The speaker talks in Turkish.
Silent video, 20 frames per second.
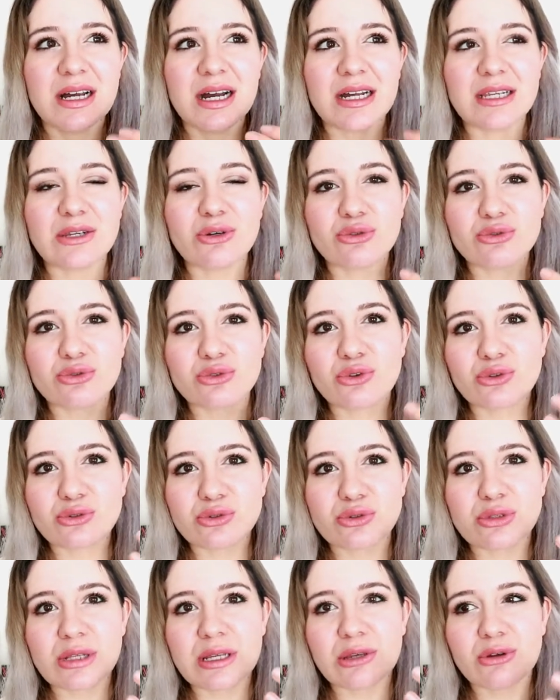hani onu
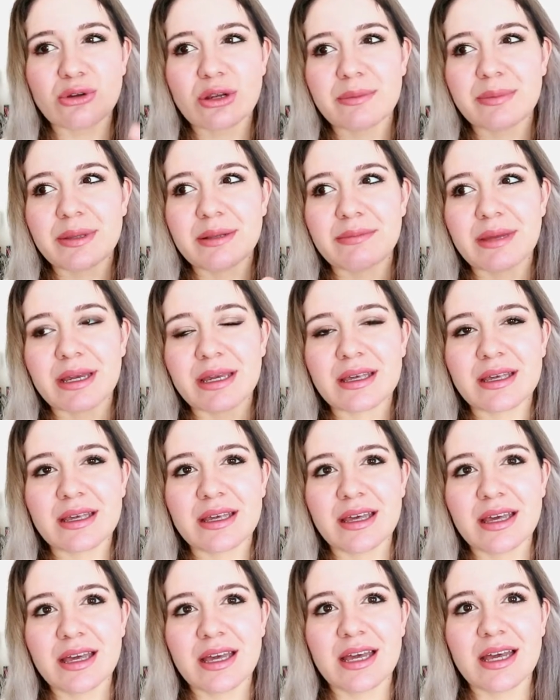gözle
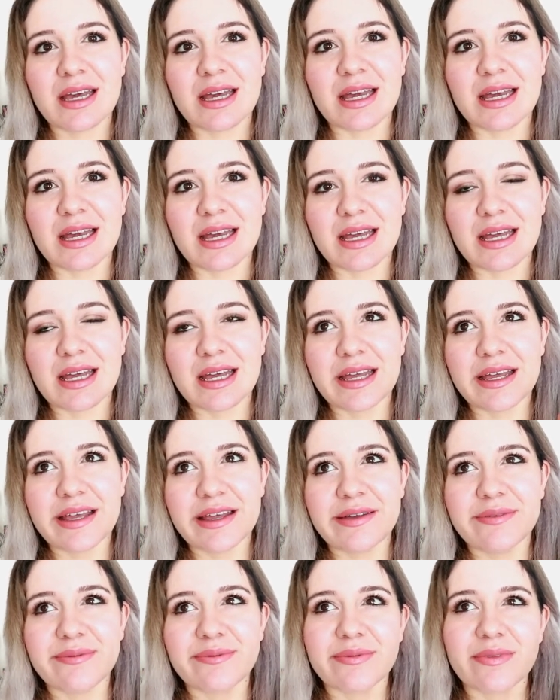görebilmek
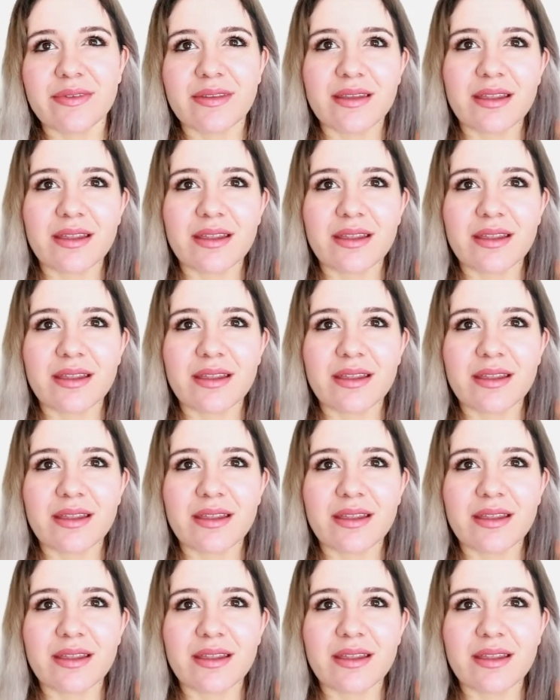e,